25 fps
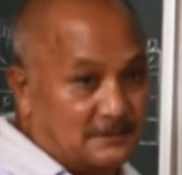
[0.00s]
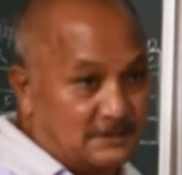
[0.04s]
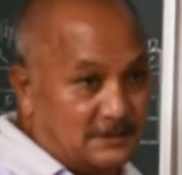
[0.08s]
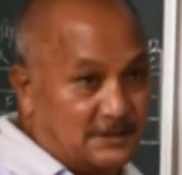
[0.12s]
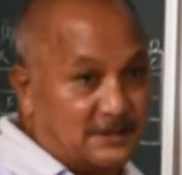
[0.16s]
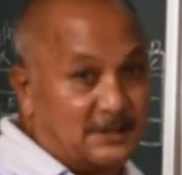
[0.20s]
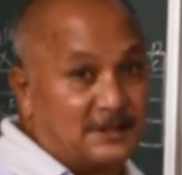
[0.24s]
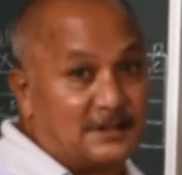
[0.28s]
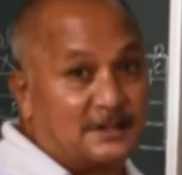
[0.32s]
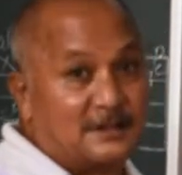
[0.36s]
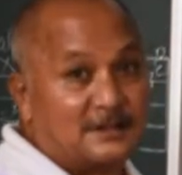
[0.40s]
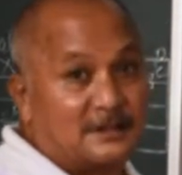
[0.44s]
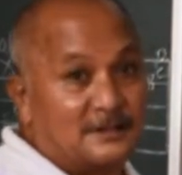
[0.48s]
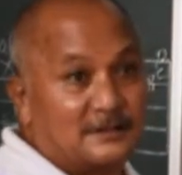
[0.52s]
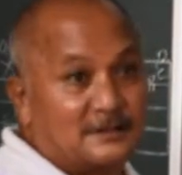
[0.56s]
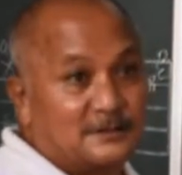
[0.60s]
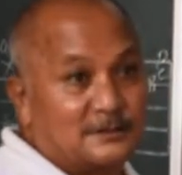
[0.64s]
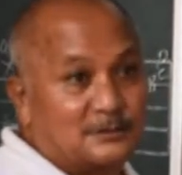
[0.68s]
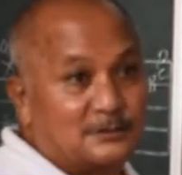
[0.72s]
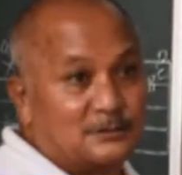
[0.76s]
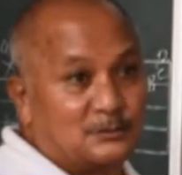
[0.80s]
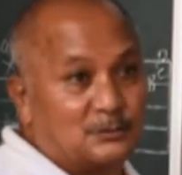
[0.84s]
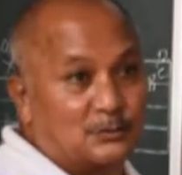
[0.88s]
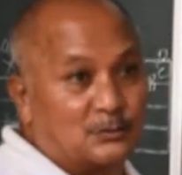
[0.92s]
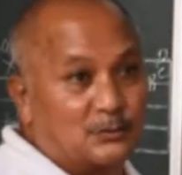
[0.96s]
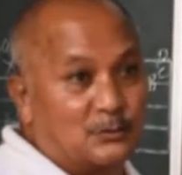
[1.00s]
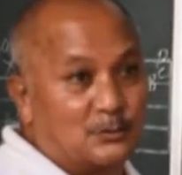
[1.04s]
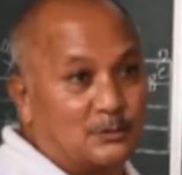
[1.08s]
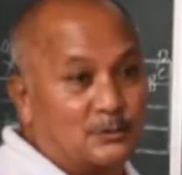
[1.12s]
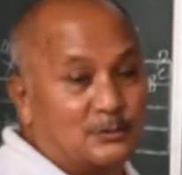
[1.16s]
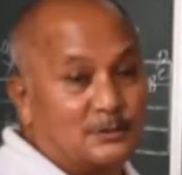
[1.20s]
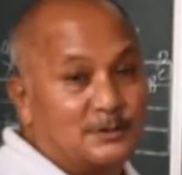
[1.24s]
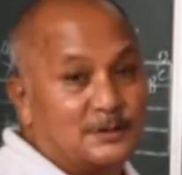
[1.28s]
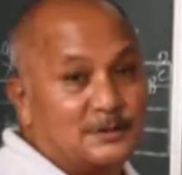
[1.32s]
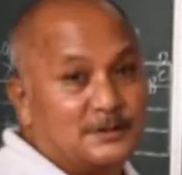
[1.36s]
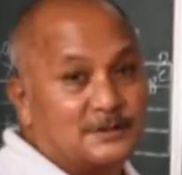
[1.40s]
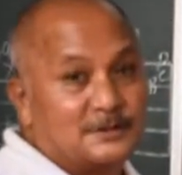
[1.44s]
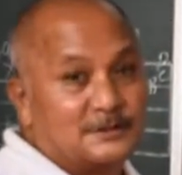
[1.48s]
एक दो
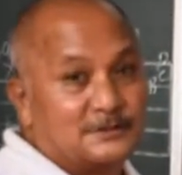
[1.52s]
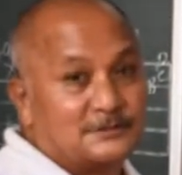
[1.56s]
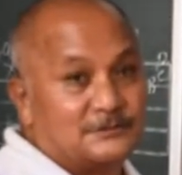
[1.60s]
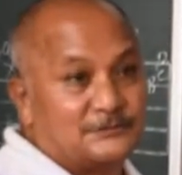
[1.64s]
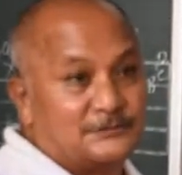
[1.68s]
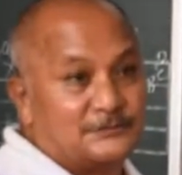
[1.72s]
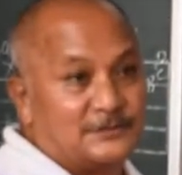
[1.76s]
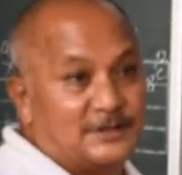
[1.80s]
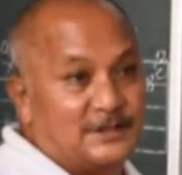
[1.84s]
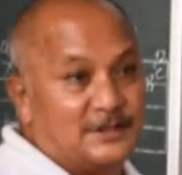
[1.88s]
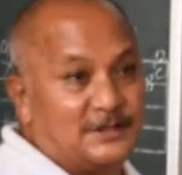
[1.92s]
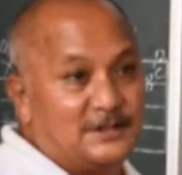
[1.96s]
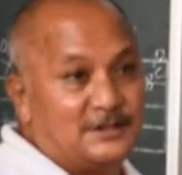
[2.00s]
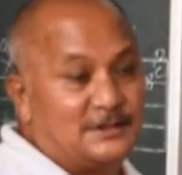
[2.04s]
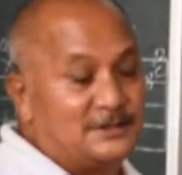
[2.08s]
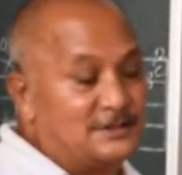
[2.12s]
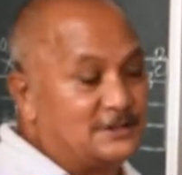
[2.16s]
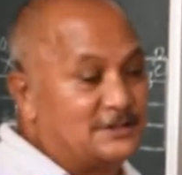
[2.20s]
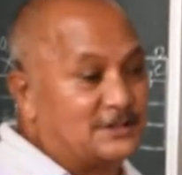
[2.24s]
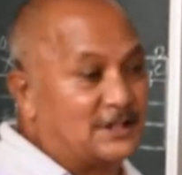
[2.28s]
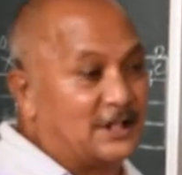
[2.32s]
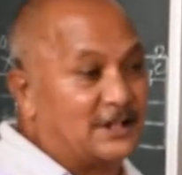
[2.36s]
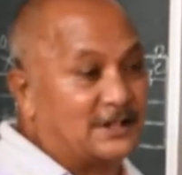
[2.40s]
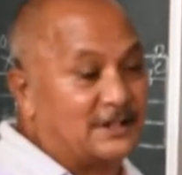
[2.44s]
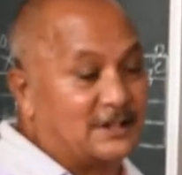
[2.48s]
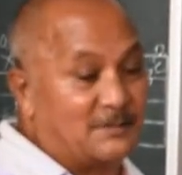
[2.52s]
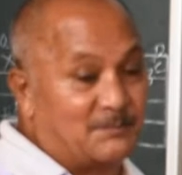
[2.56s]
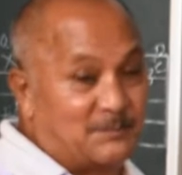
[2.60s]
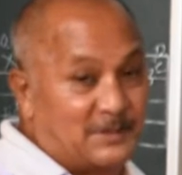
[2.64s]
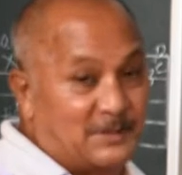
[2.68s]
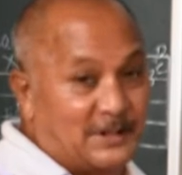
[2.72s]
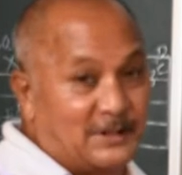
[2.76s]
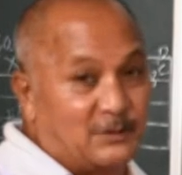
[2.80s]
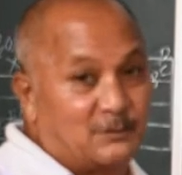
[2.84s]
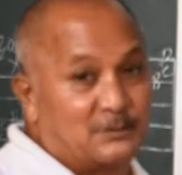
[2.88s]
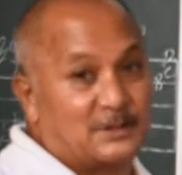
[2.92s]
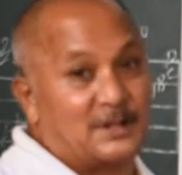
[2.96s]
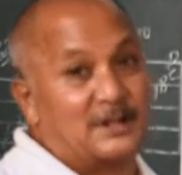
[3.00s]
तीन चार ये
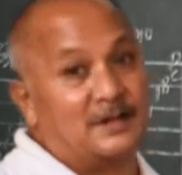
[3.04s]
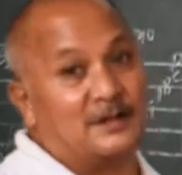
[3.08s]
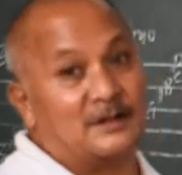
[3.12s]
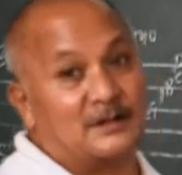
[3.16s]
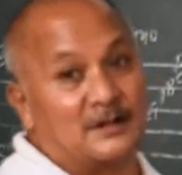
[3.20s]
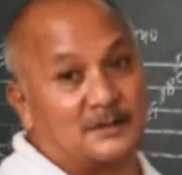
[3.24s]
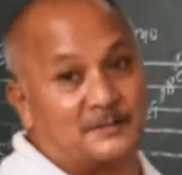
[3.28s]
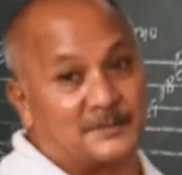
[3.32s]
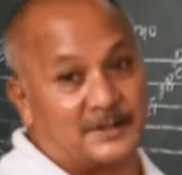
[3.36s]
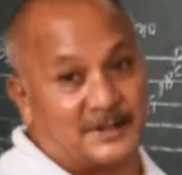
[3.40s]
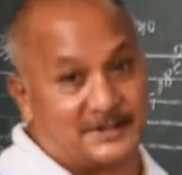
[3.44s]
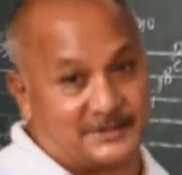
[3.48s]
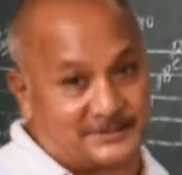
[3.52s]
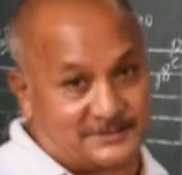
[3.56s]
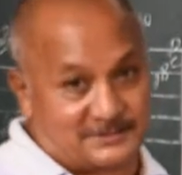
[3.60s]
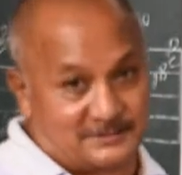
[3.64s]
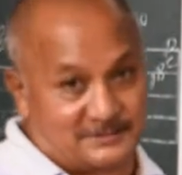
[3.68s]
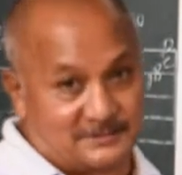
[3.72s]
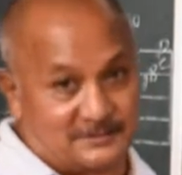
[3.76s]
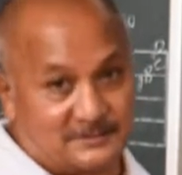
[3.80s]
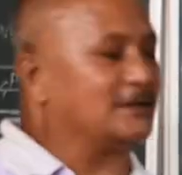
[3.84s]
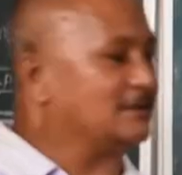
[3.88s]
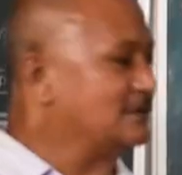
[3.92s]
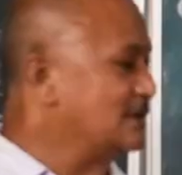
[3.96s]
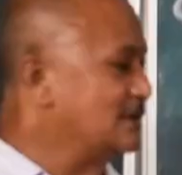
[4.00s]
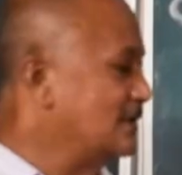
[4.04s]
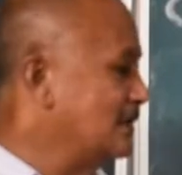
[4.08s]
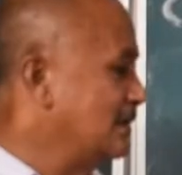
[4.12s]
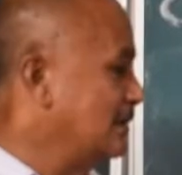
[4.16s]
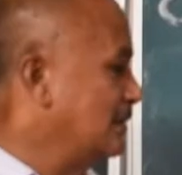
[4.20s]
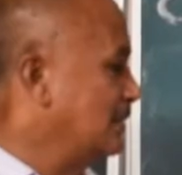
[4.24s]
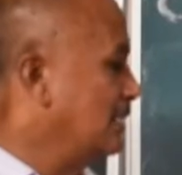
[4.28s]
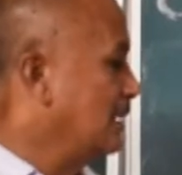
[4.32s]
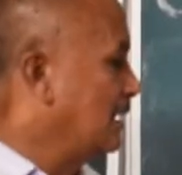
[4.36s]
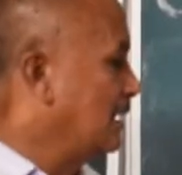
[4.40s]
प्लेट हो रहा है अब रेस्ट था